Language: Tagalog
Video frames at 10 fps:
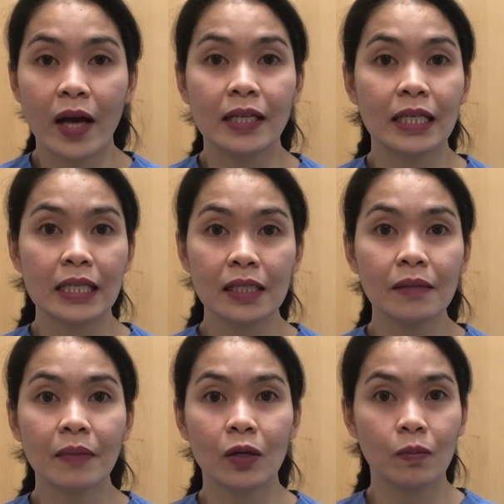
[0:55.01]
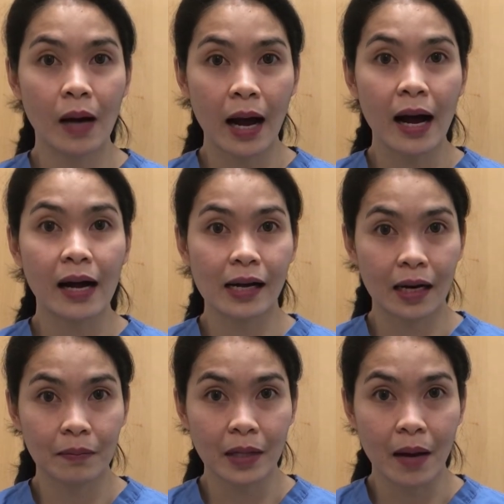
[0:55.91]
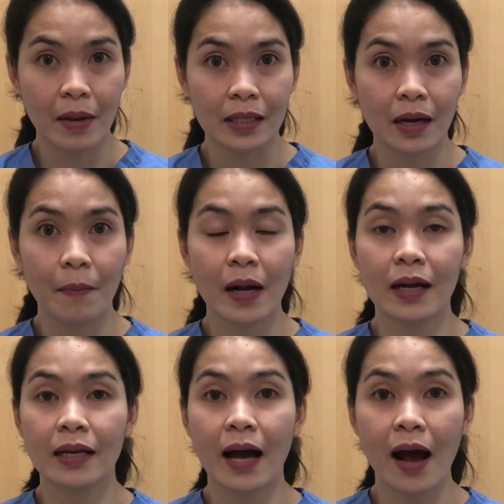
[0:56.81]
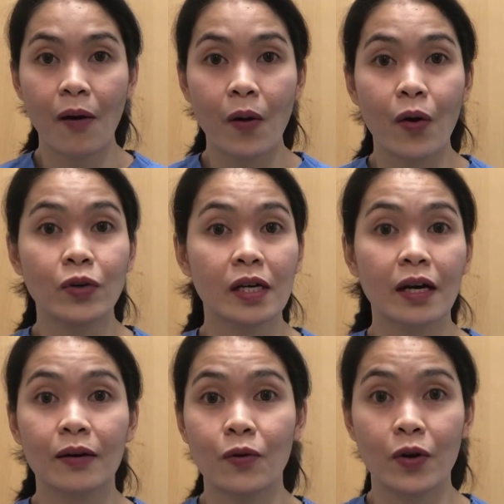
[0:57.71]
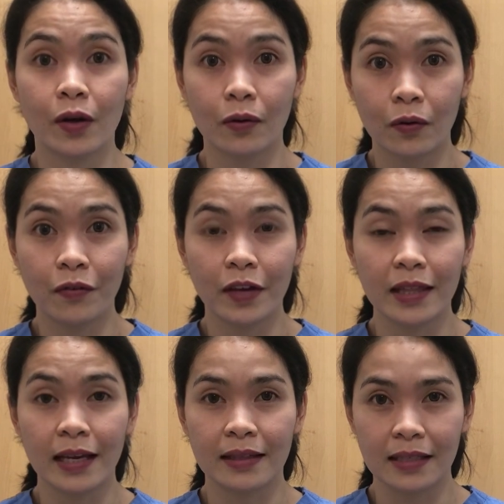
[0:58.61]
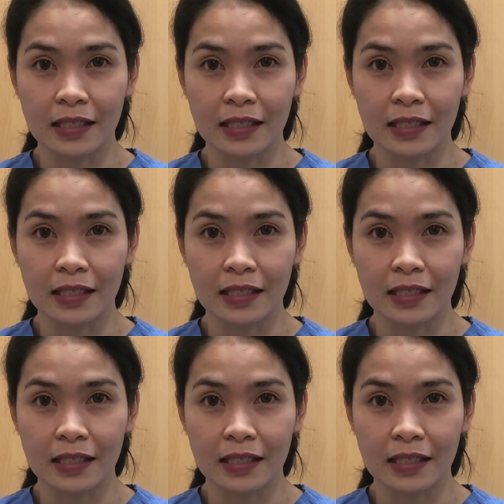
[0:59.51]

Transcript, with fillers: ay nagiging malubha ang karamdaman kapag ka nahawa o nagkaroon ng COVID-19.